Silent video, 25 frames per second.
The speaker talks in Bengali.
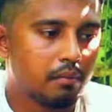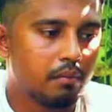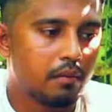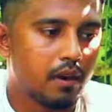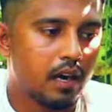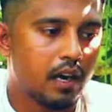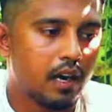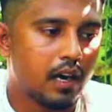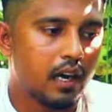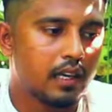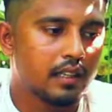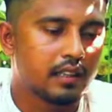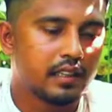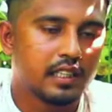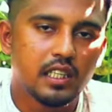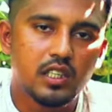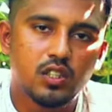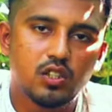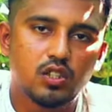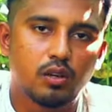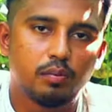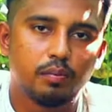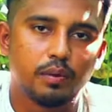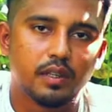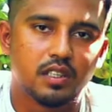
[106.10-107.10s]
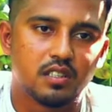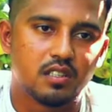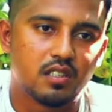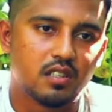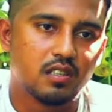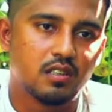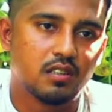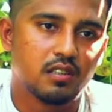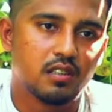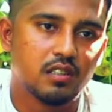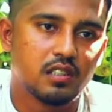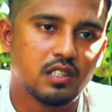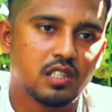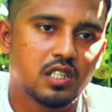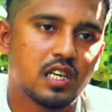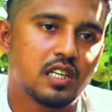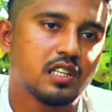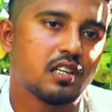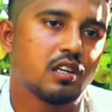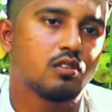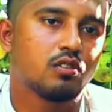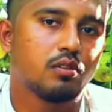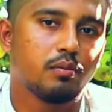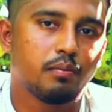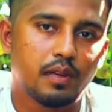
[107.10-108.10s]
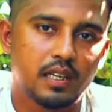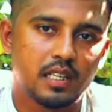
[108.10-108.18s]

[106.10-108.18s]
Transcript: বা তিনশো পিস যে যত